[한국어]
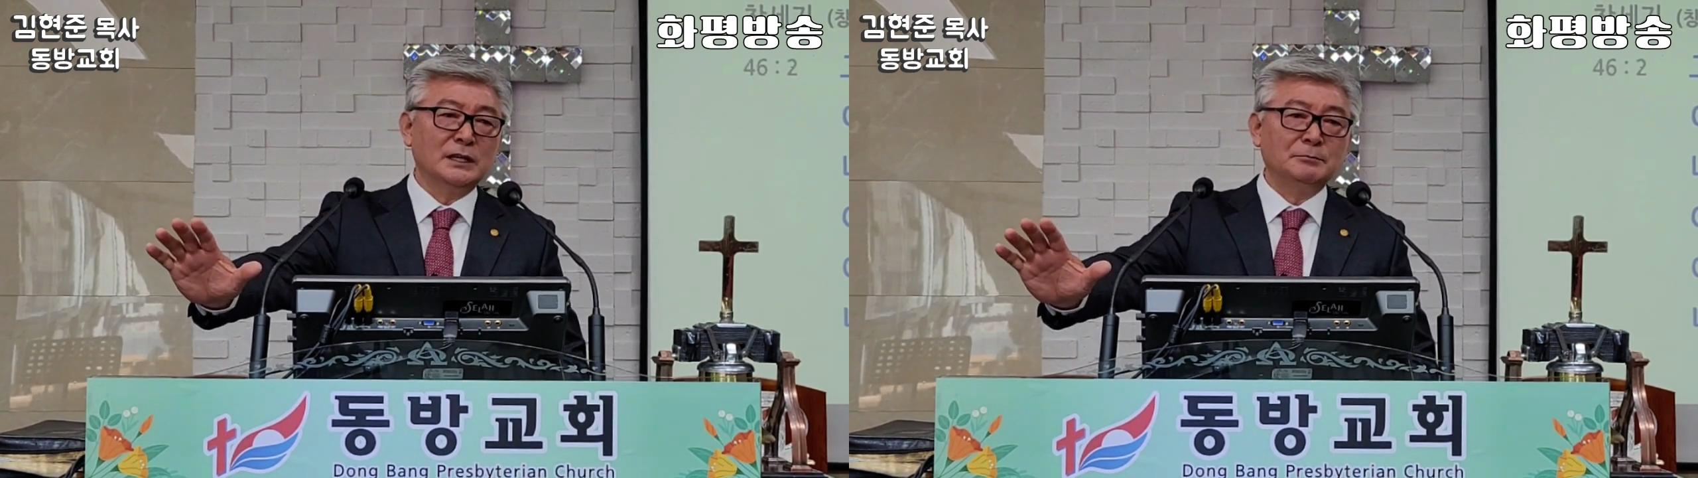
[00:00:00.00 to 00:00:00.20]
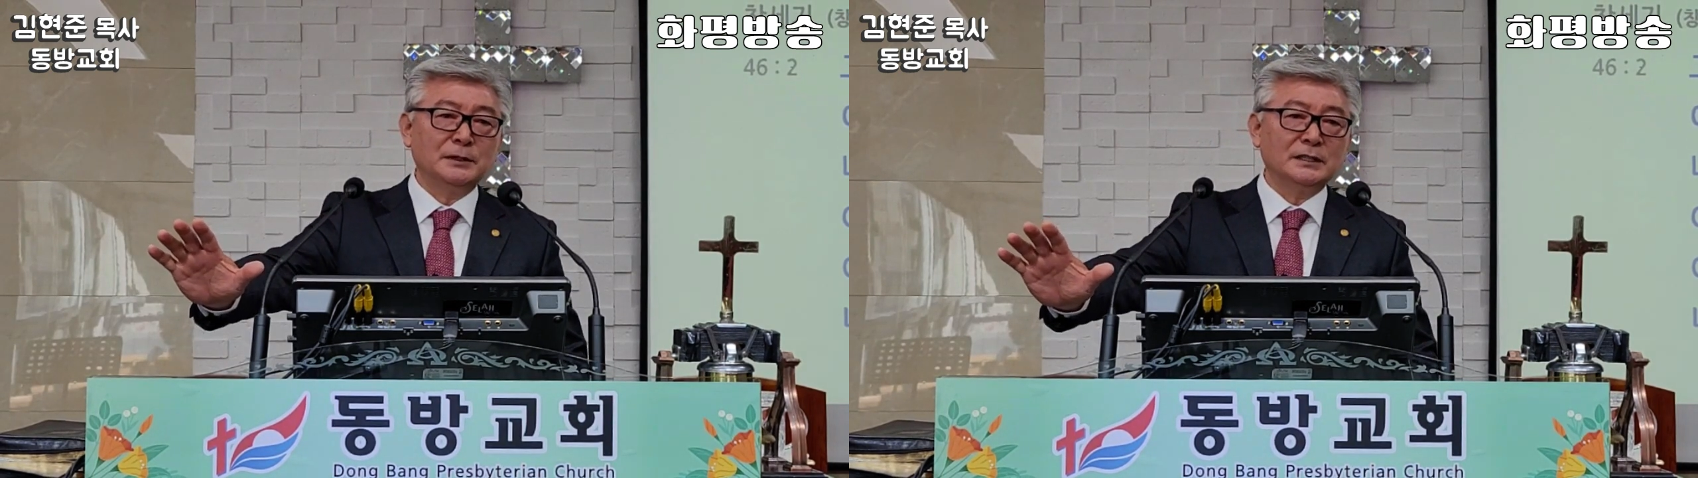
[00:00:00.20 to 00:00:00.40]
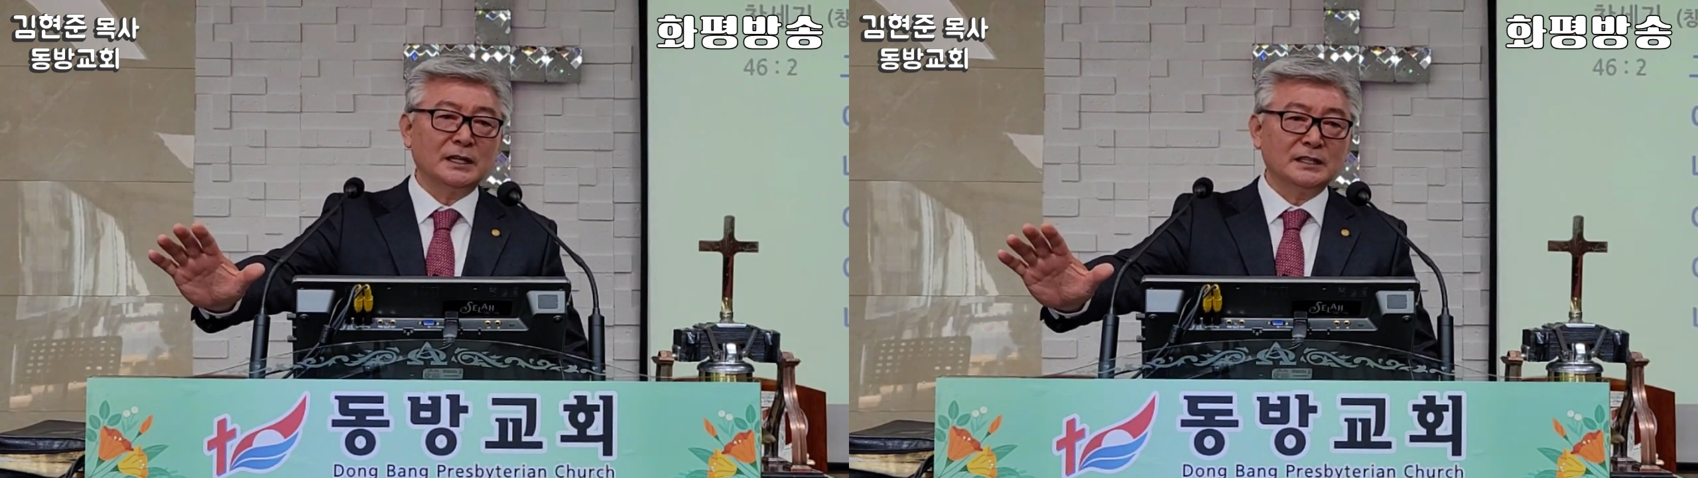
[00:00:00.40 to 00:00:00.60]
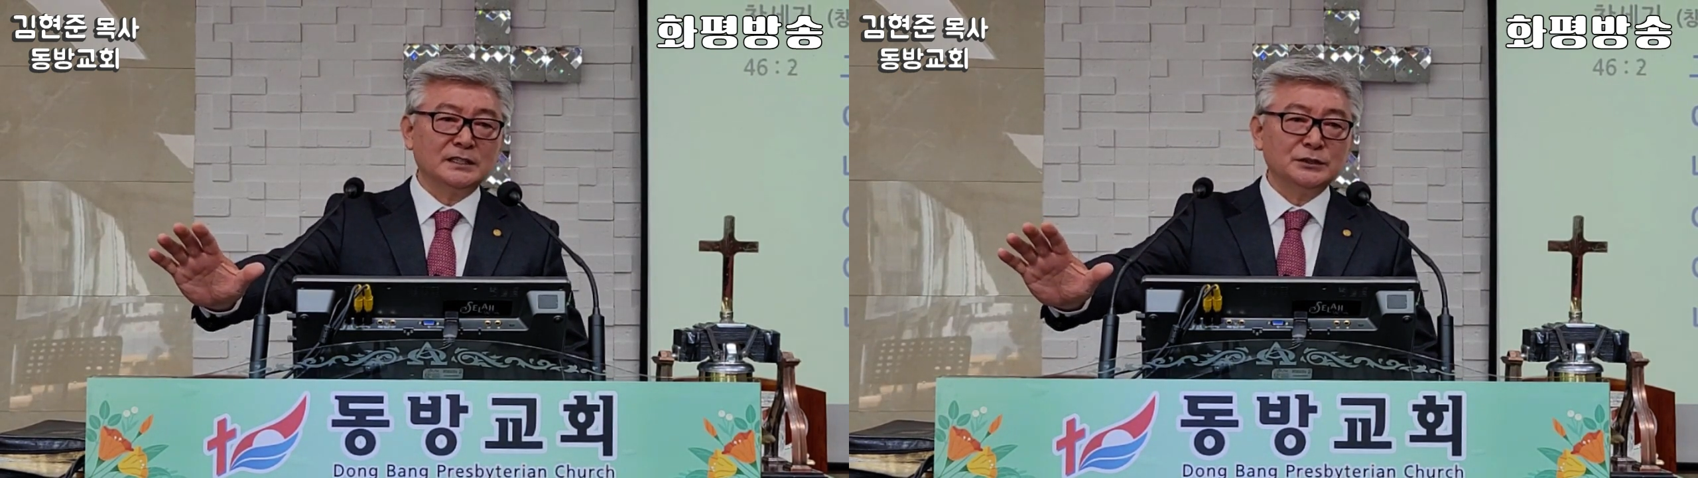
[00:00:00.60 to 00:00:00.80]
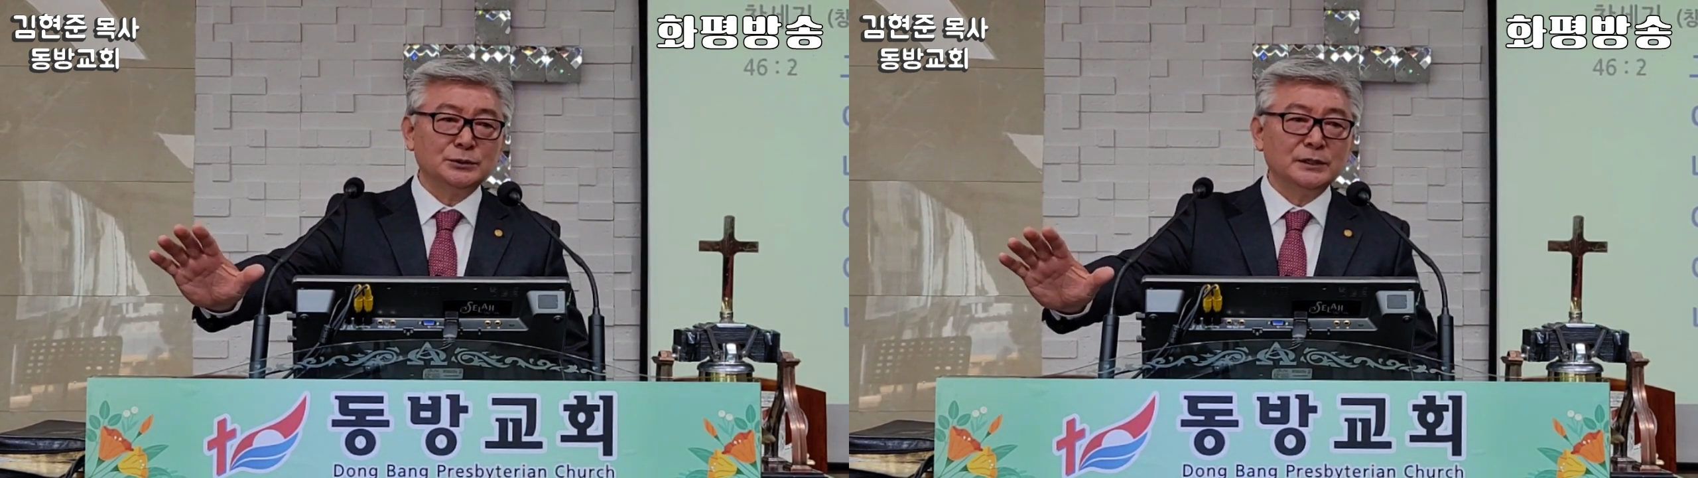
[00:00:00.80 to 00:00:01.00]
앞에다가
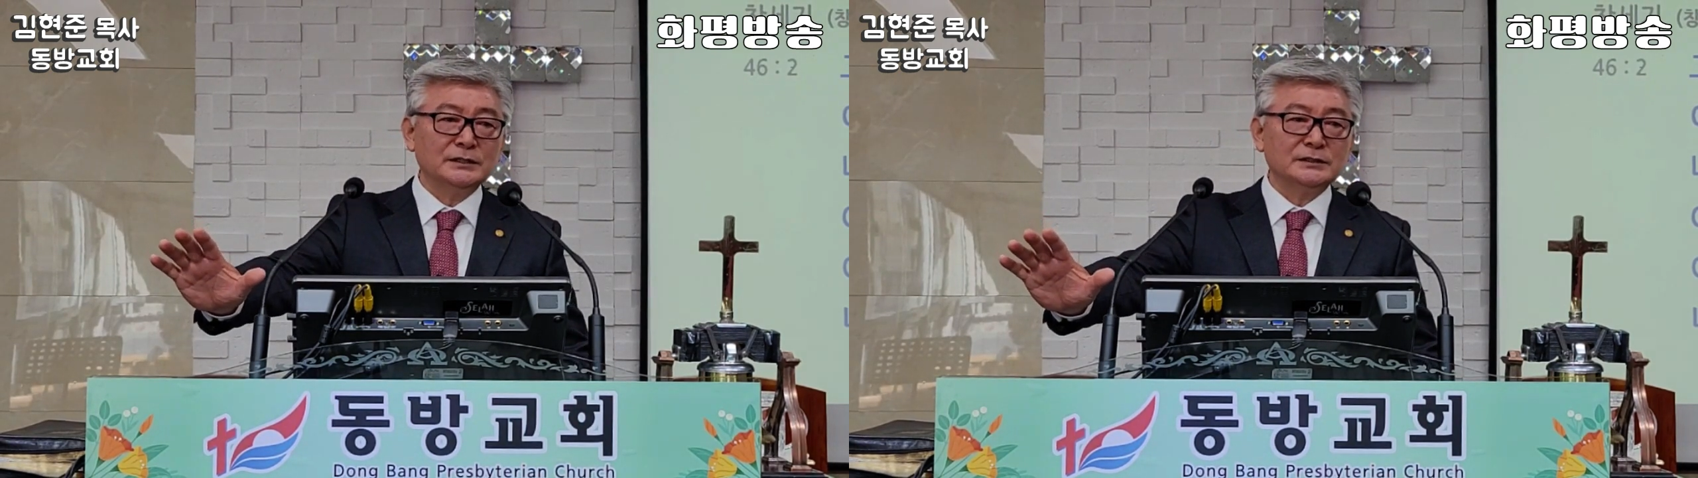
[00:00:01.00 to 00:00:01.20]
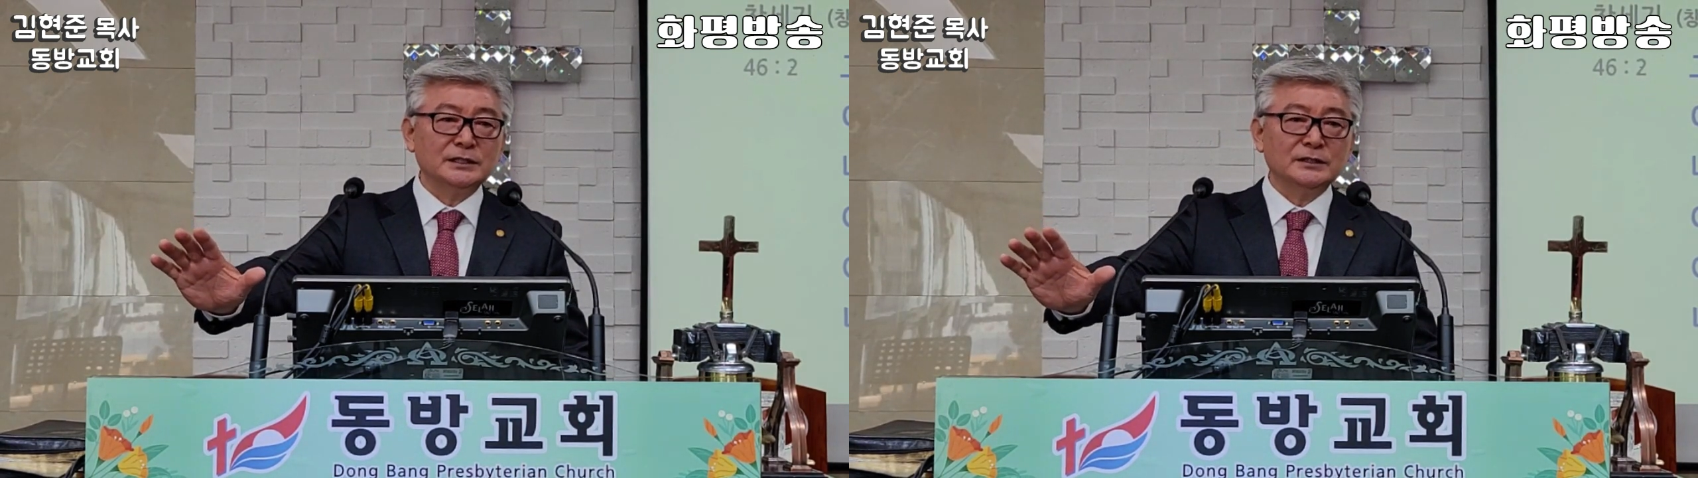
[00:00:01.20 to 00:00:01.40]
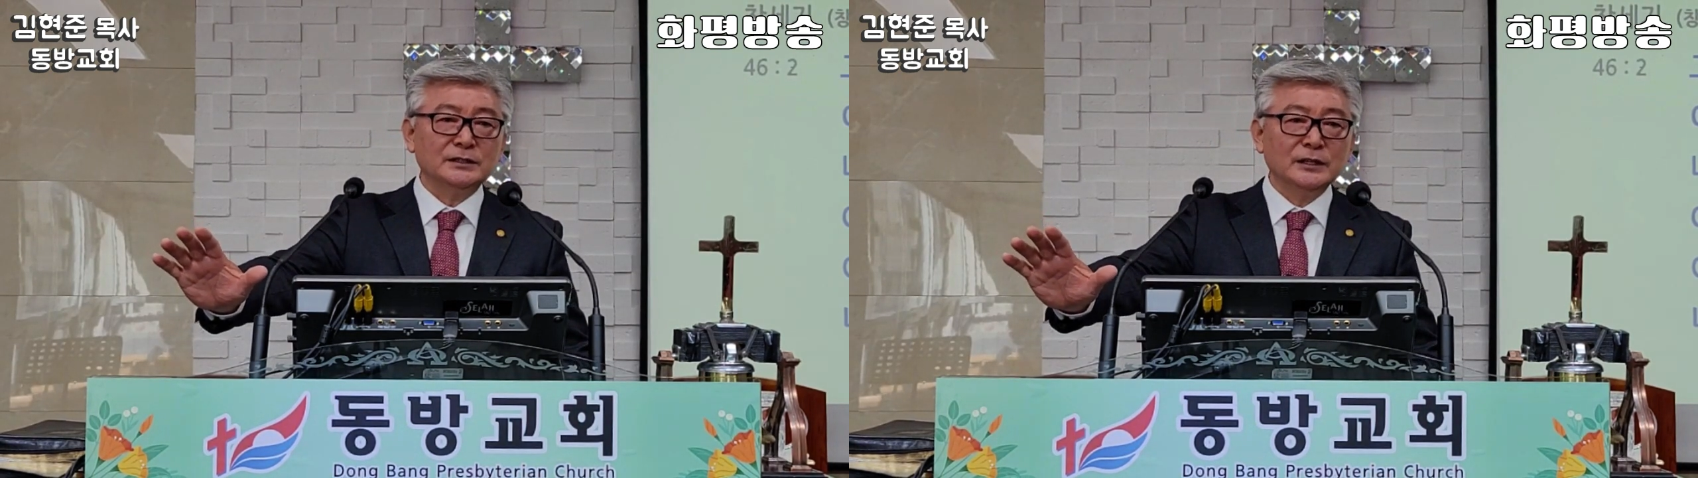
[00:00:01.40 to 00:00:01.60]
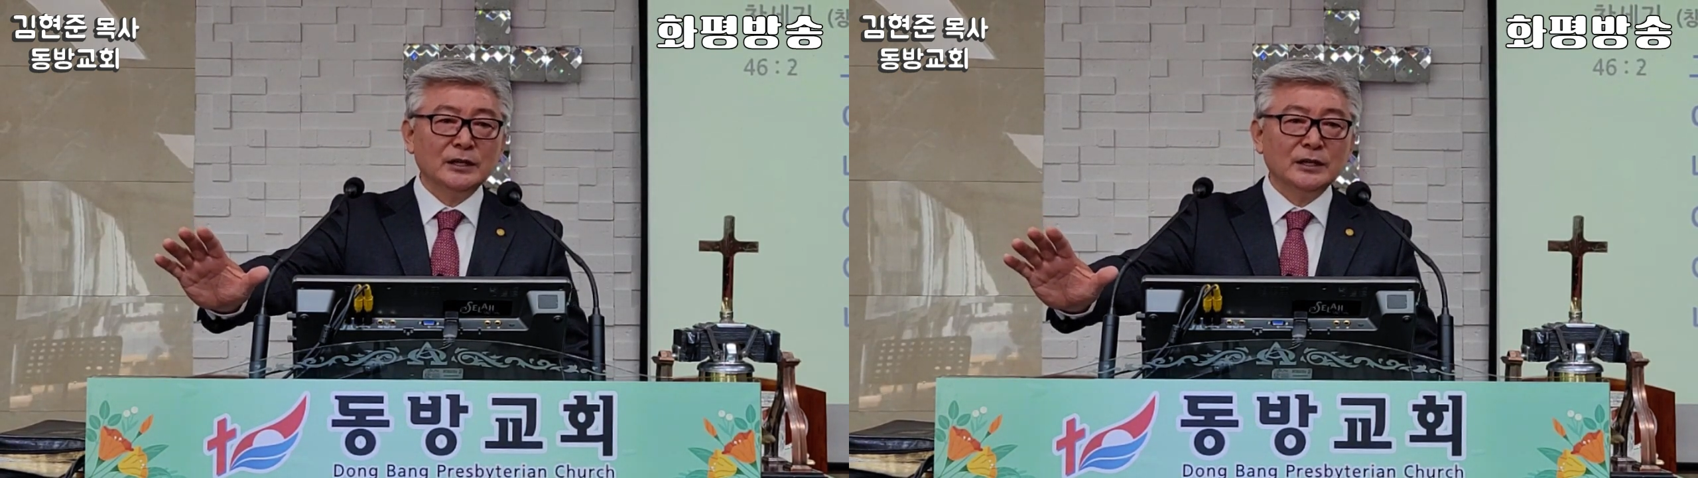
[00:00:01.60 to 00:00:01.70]
기도했어요.